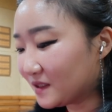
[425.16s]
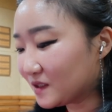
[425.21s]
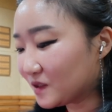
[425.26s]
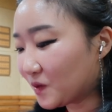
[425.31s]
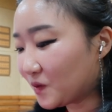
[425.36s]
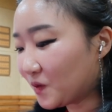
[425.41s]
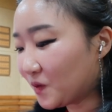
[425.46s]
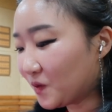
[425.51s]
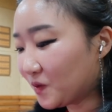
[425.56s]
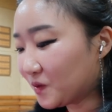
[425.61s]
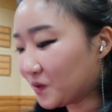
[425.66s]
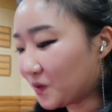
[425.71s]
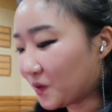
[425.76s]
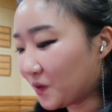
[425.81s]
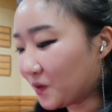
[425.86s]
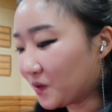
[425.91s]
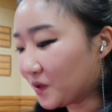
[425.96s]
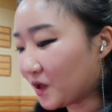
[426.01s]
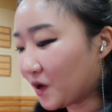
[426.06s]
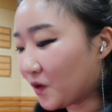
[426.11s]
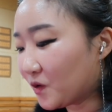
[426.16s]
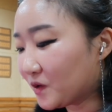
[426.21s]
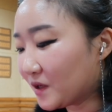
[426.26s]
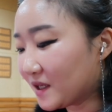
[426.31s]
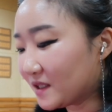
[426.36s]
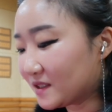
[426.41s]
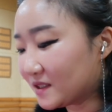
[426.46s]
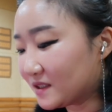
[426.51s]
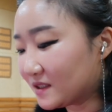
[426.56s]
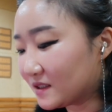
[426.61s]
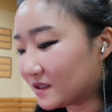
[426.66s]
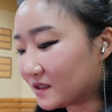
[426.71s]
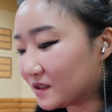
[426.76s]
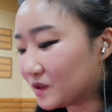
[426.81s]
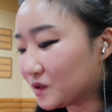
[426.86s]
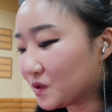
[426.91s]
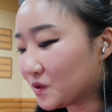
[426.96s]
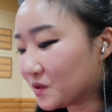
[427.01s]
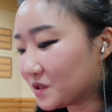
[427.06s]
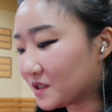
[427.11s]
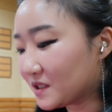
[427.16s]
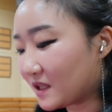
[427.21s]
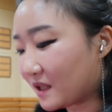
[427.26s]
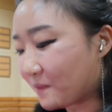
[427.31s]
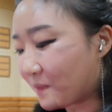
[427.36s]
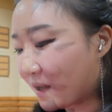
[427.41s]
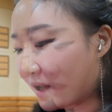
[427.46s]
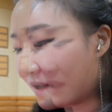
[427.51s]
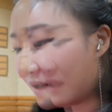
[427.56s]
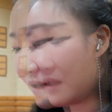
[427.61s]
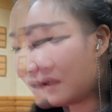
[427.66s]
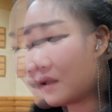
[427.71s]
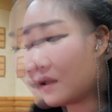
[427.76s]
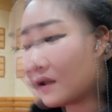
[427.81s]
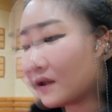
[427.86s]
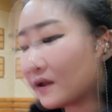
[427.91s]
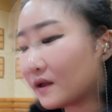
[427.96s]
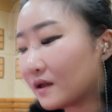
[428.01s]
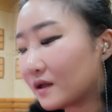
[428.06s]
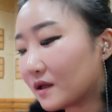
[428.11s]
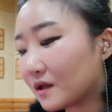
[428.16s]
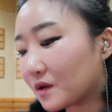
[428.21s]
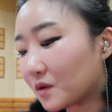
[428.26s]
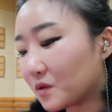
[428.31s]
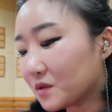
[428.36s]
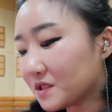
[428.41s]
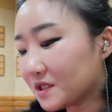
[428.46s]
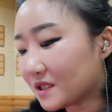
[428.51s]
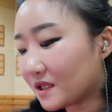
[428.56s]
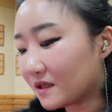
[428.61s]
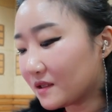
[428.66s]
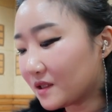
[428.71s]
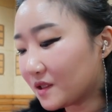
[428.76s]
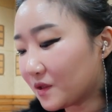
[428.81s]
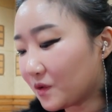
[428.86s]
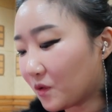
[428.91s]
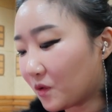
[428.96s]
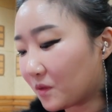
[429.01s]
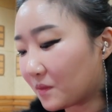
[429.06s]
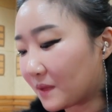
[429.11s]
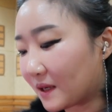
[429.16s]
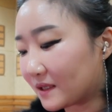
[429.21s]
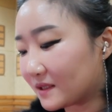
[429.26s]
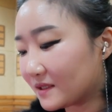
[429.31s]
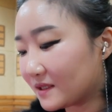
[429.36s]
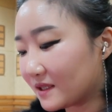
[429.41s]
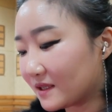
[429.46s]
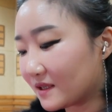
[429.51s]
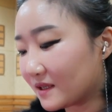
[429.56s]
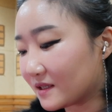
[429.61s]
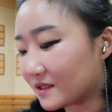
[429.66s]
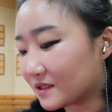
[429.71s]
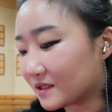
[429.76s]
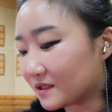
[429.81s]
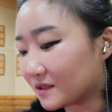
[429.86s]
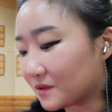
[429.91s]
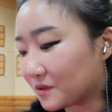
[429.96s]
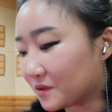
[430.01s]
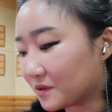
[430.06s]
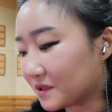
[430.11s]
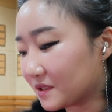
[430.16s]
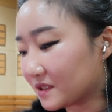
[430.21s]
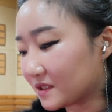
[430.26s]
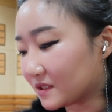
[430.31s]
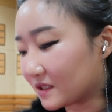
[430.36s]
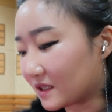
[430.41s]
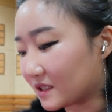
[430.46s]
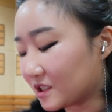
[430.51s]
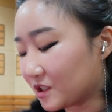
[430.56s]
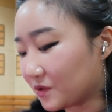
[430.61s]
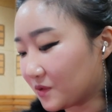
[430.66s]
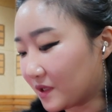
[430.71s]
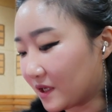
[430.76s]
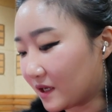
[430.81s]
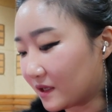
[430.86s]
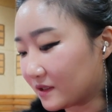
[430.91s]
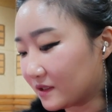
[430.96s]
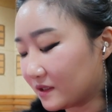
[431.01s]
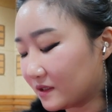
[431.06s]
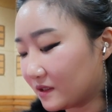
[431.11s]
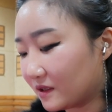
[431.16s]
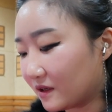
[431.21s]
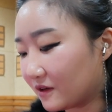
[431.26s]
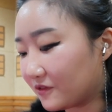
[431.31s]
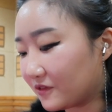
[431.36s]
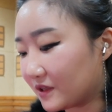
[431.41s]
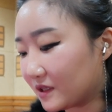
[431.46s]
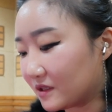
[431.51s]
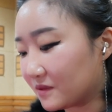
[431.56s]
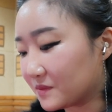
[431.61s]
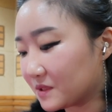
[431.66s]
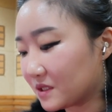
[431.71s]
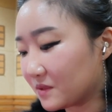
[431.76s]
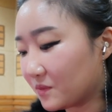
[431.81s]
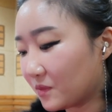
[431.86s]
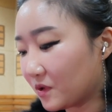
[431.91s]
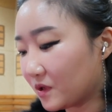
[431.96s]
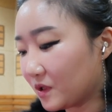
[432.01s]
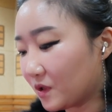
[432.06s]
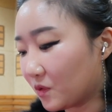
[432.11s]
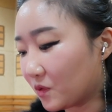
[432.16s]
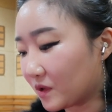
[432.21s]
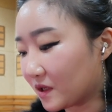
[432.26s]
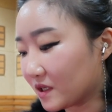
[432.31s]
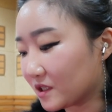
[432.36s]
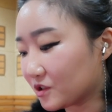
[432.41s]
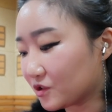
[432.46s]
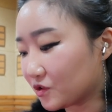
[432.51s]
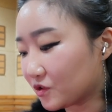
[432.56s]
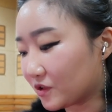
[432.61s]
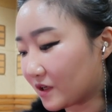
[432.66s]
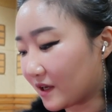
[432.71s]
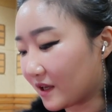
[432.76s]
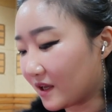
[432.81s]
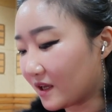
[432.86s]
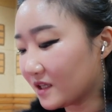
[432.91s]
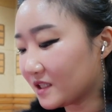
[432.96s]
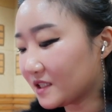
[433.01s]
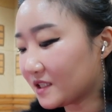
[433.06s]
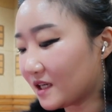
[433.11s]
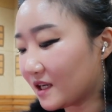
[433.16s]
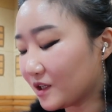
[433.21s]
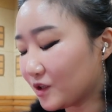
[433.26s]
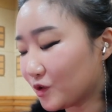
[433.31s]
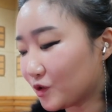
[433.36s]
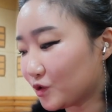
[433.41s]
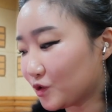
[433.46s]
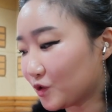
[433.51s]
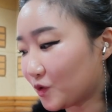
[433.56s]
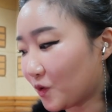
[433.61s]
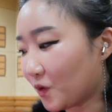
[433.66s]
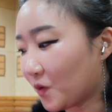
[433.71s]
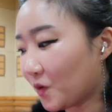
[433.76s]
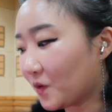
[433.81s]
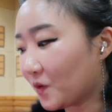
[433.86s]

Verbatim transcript: 첫 곡으로 겨울에 듣는 조스테마 콘스탄티노 마르티네즈 오르치가 지휘하는 필름 심포니 오케스트라의 실황 연주로